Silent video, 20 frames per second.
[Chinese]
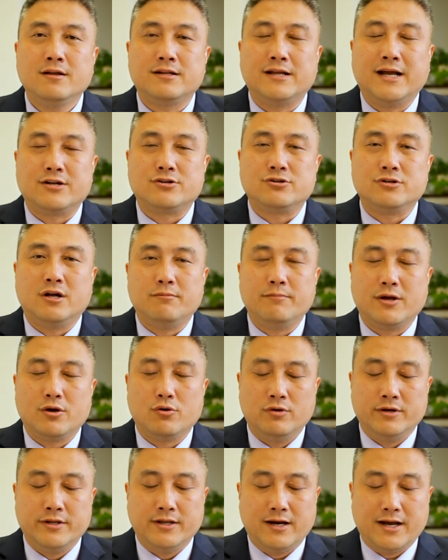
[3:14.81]
大家知道，美
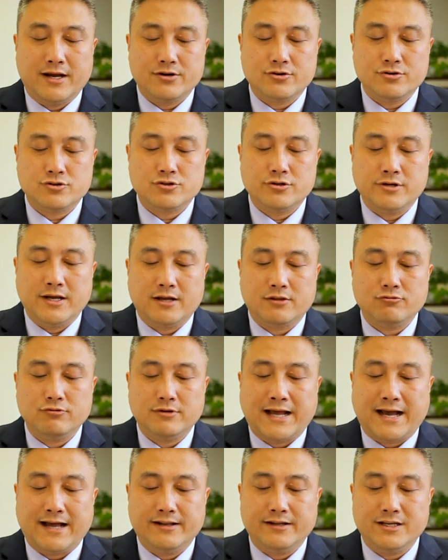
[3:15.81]
国呢还是世界上最
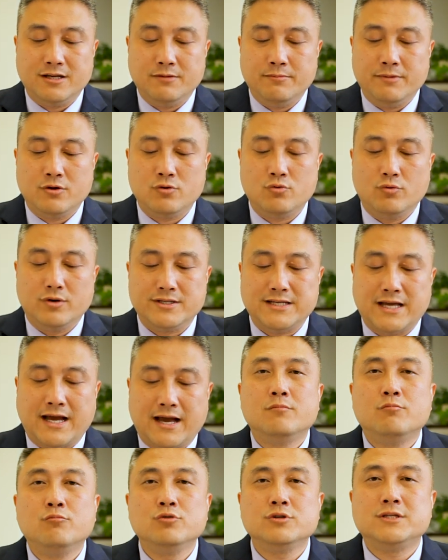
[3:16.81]
大的移民国家。
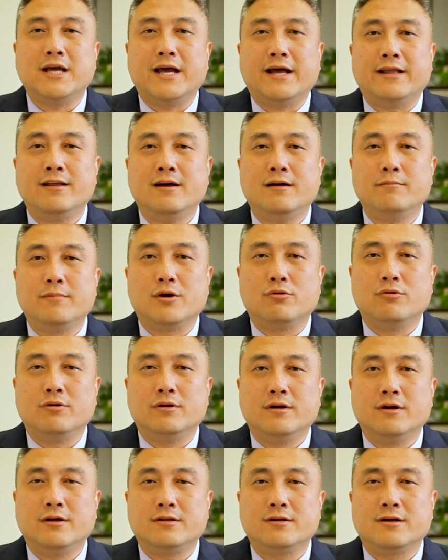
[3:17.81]
目前呢，美国
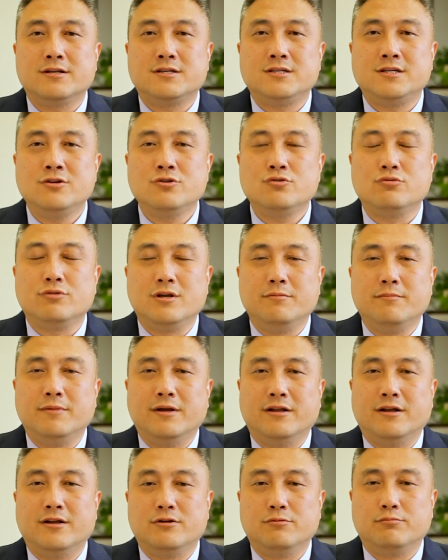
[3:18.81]
的这个亲属移
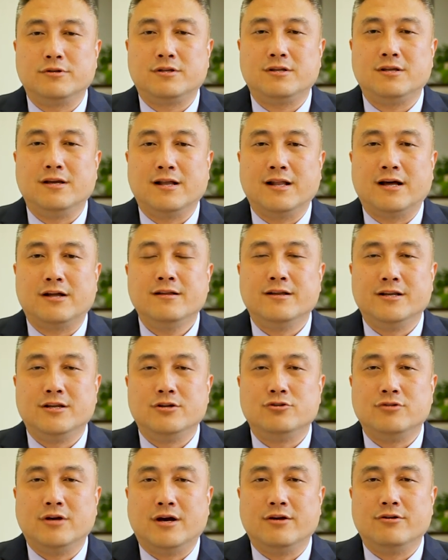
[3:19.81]
民呢就不提了。那你
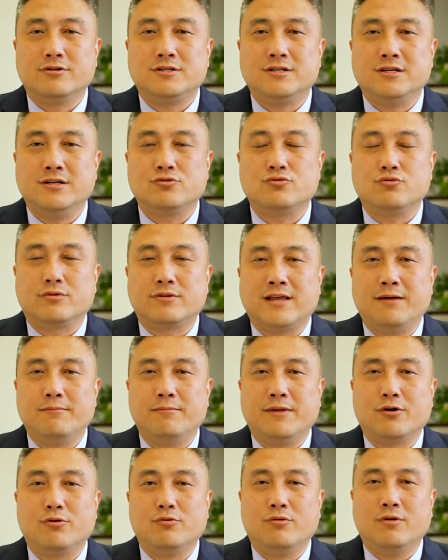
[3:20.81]
需要有亲属在
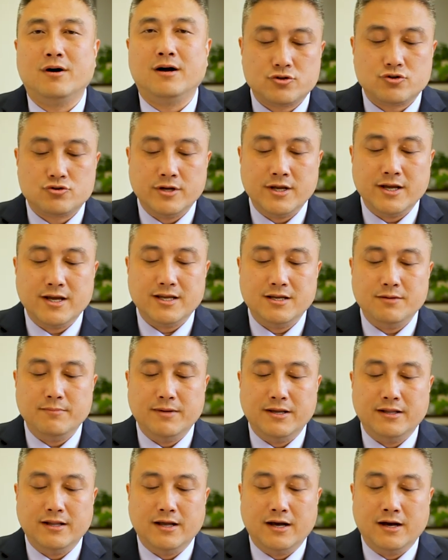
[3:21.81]
美国，职业移
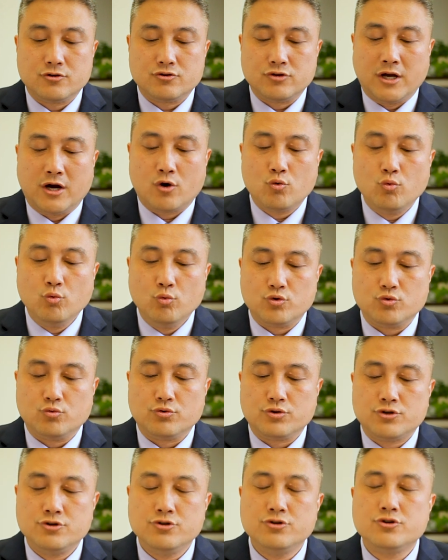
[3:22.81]
民呢，只要雇主
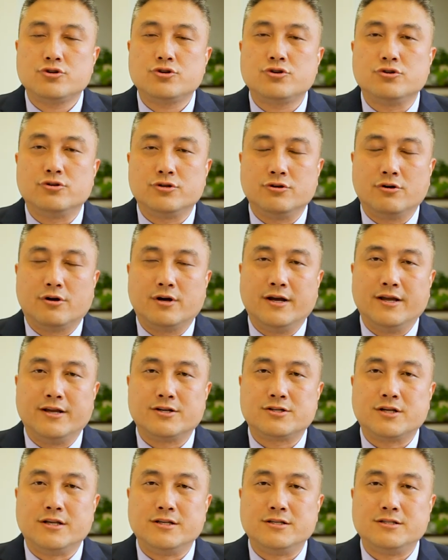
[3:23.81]
支持就可以
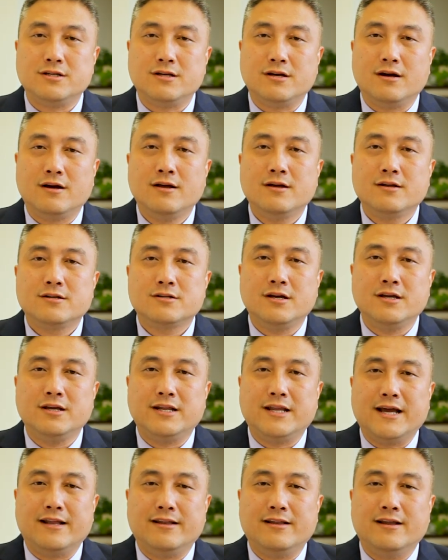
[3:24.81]
申请。这一
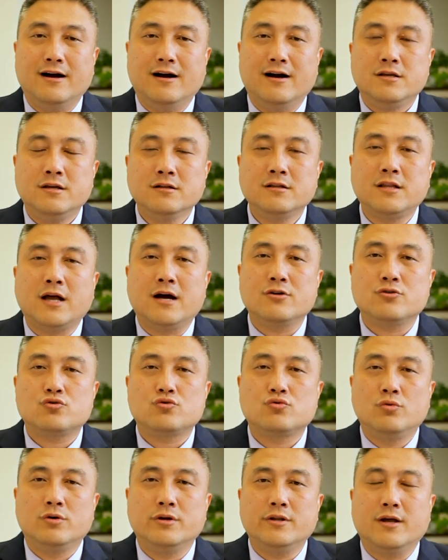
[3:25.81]
点呢，应当
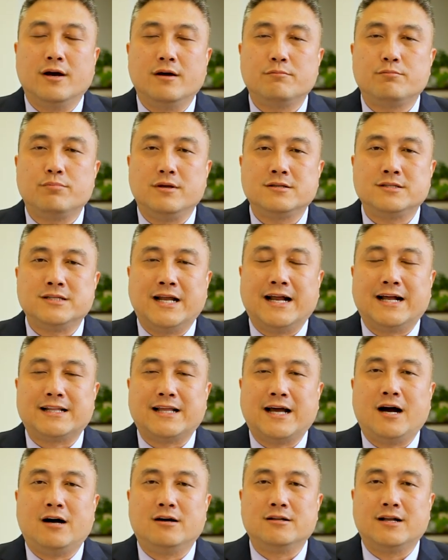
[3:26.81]
说呢，比加拿
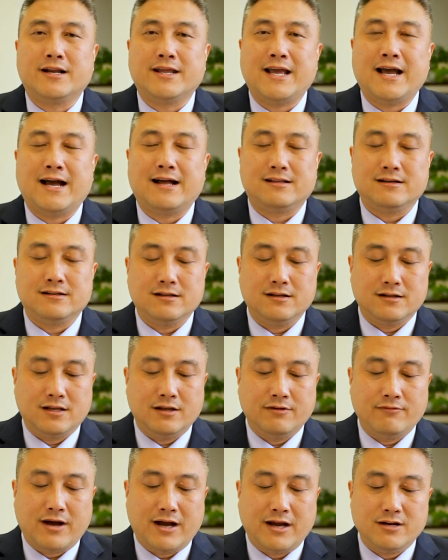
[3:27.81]
大、澳大利亚等等
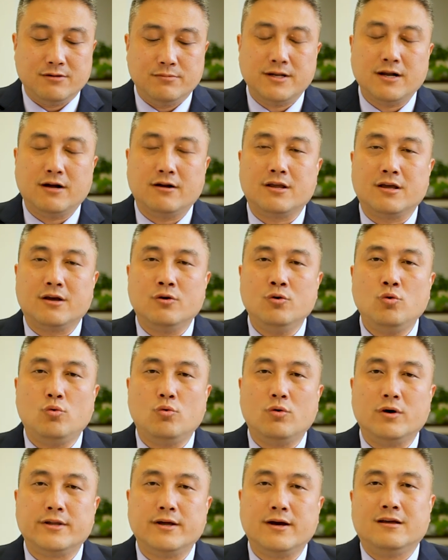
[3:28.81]
地方还是比较灵
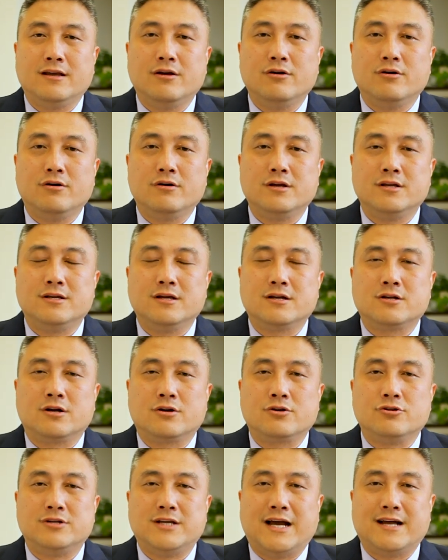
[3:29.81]
活的。也有一些
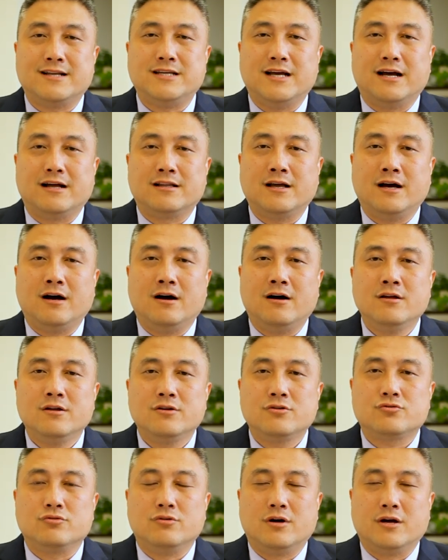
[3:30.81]
政治家讲到
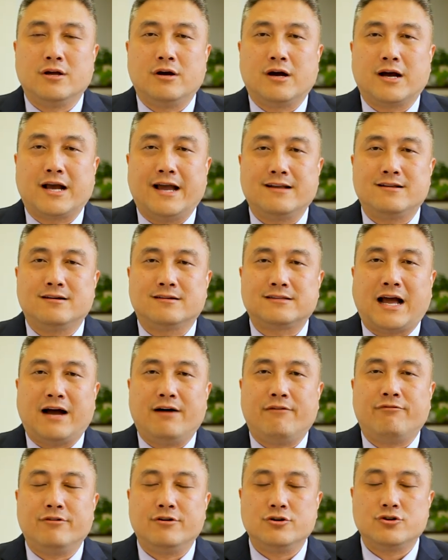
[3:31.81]
说要改成打
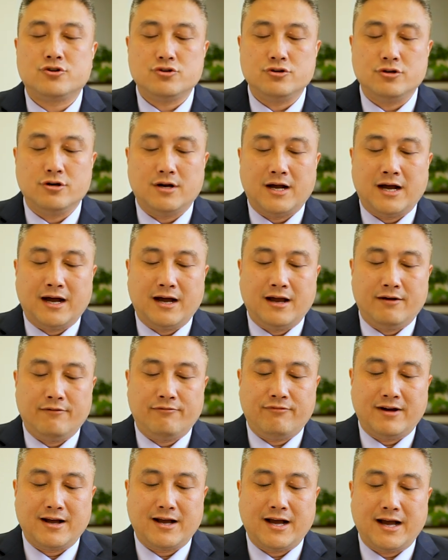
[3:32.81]
分制啊，要
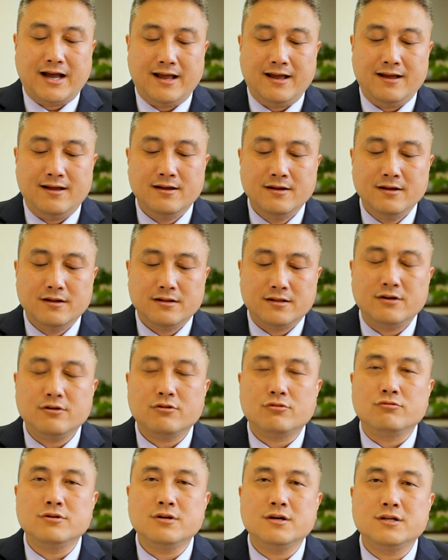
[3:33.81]
放开。但是
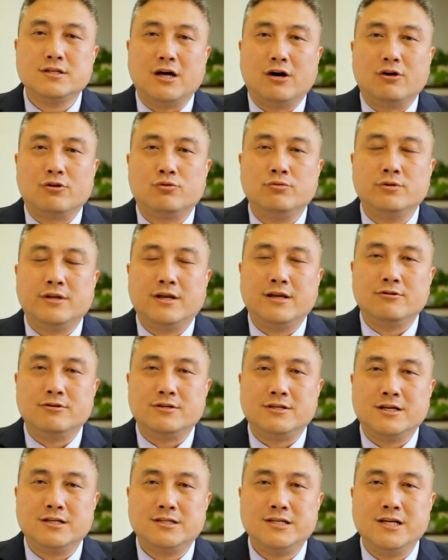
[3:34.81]
从这个角度呢，也有一
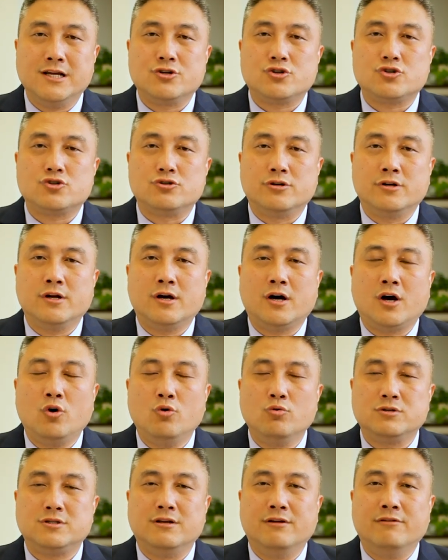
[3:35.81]
些现实的
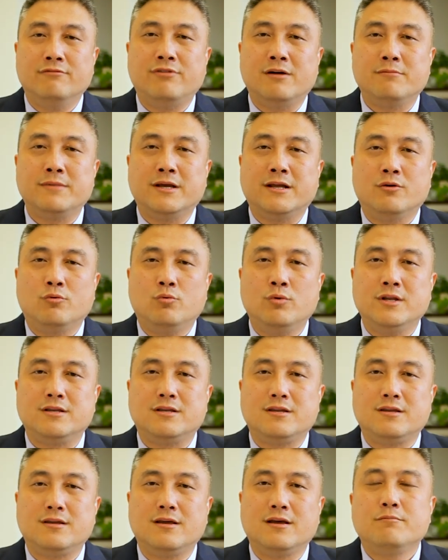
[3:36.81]
后勤方面的问
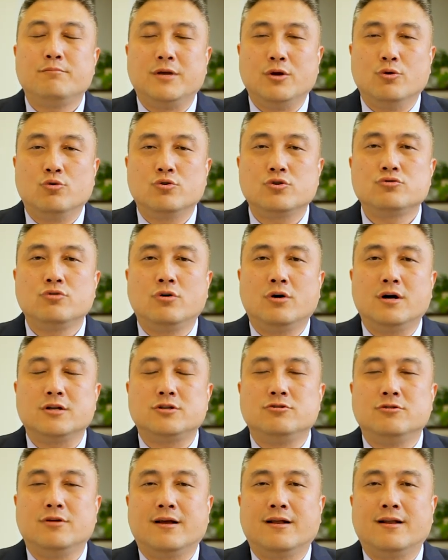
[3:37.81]
题。比如说，
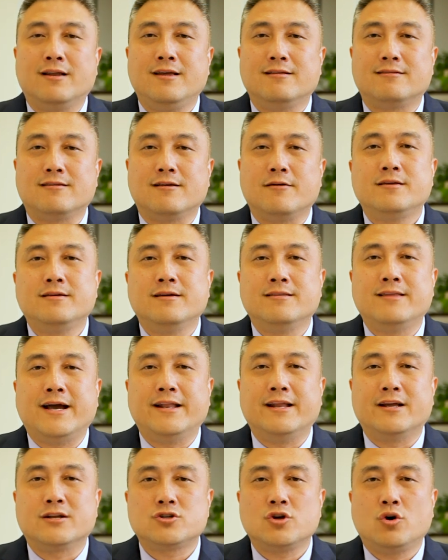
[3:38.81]
举一个例子，现在
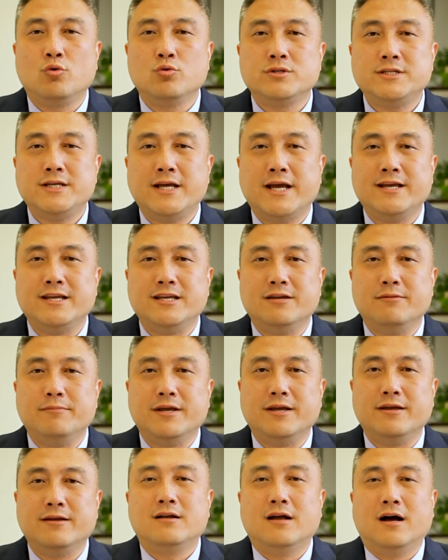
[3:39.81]
的抽签移
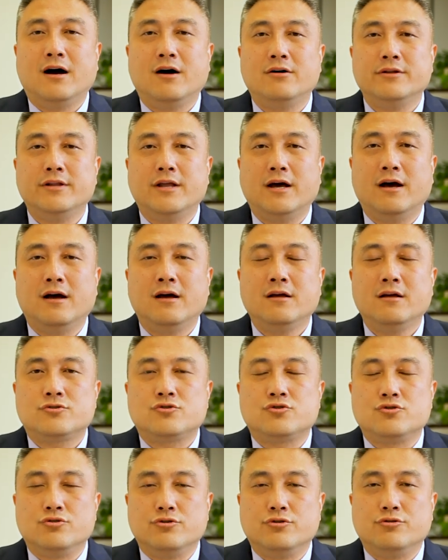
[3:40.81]
民，然后呢，
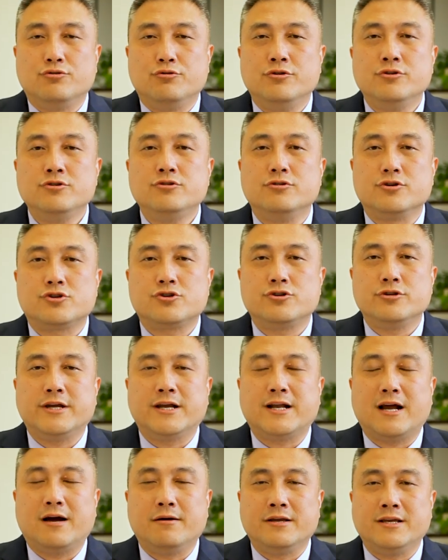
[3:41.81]
只允许世
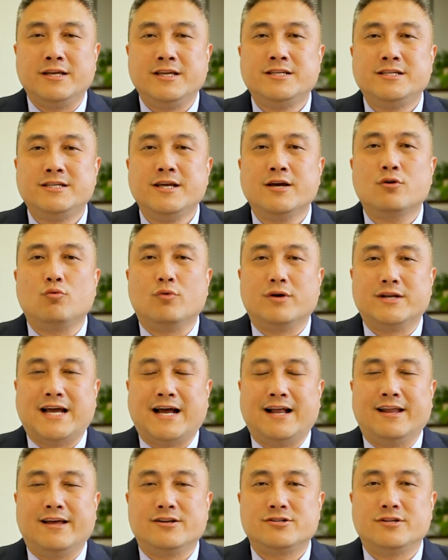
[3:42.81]
界上一些国
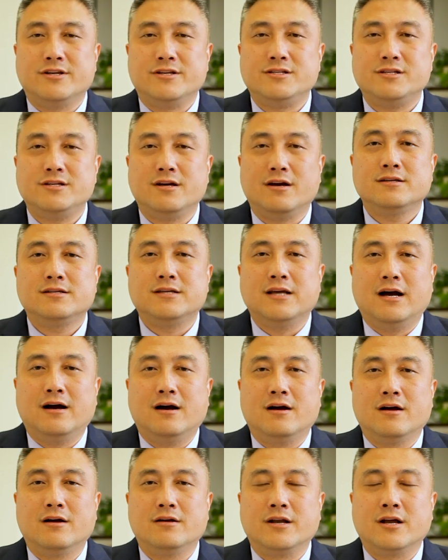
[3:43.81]
家来申请，
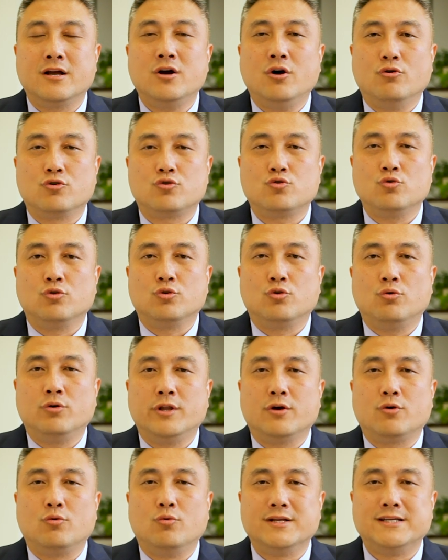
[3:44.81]
像人口众多
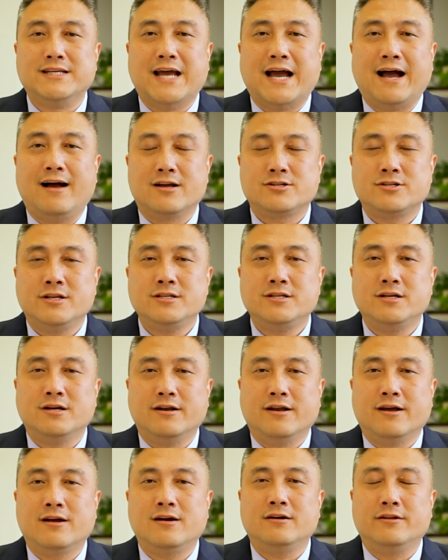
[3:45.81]
的国家、申请
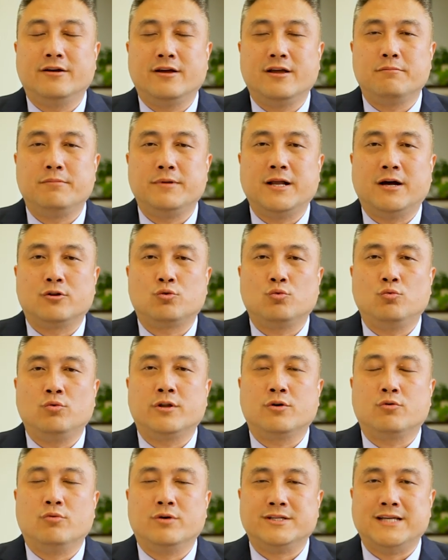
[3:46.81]
人可能也比较多
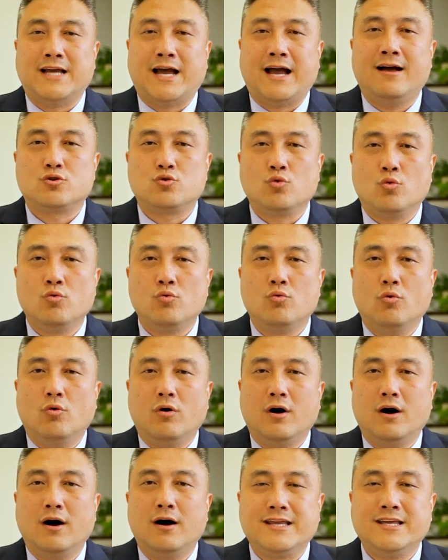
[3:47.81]
的国家，中
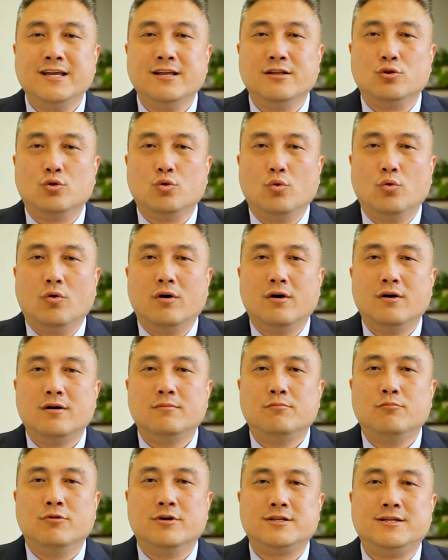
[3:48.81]
国、印度、
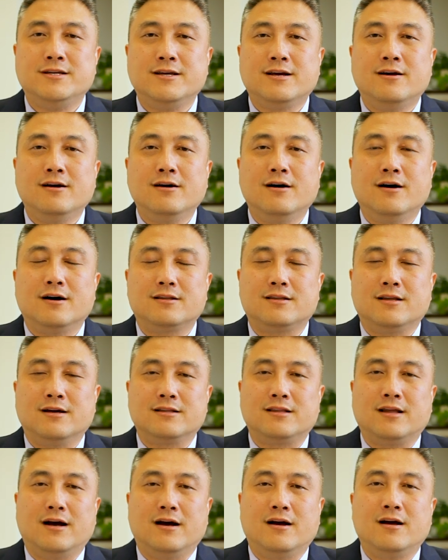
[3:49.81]
墨西哥
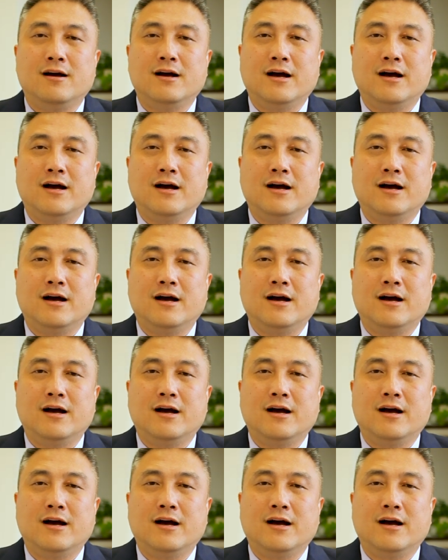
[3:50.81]
等等。